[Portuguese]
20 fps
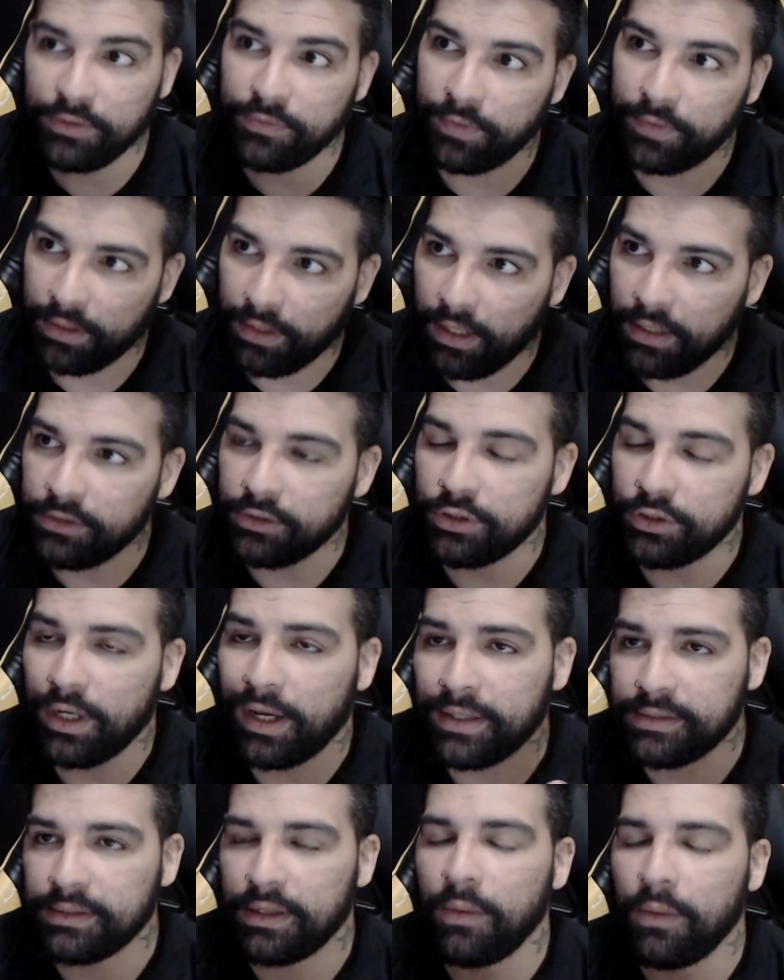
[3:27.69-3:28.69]
de verdade, de
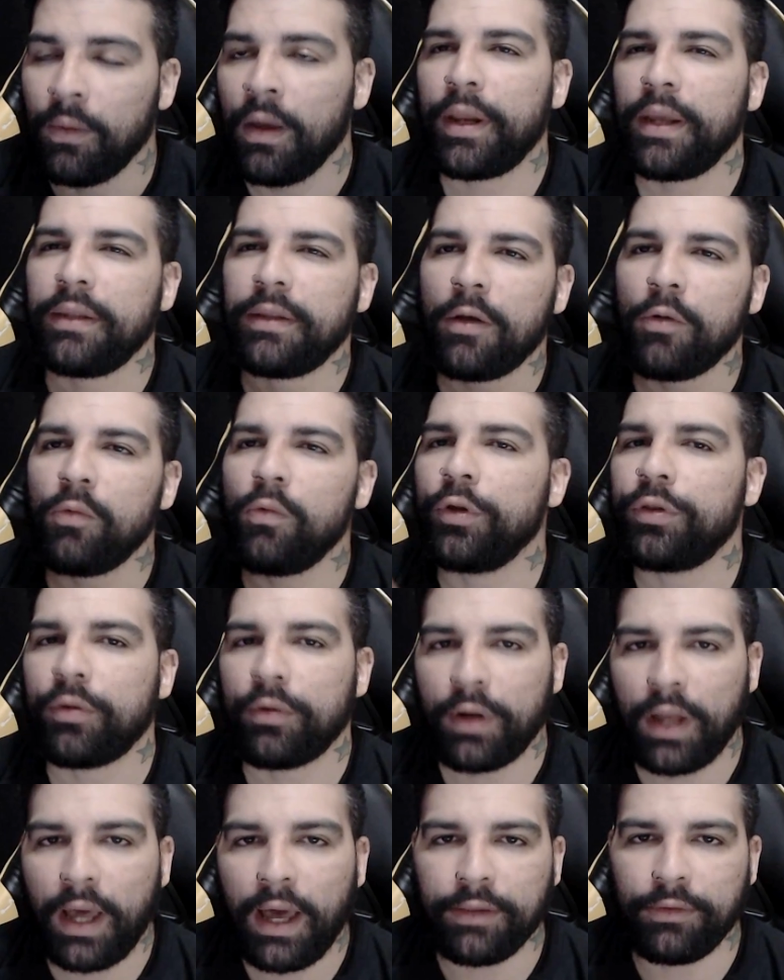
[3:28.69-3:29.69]
razão, porém tem um
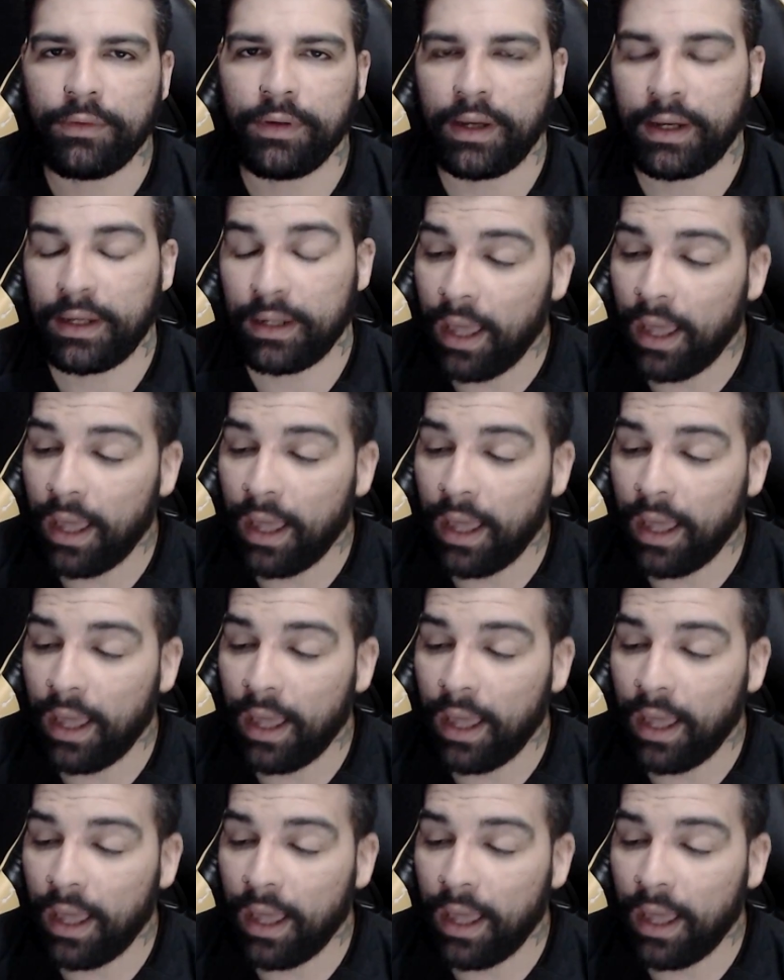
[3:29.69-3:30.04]
outro lado, né?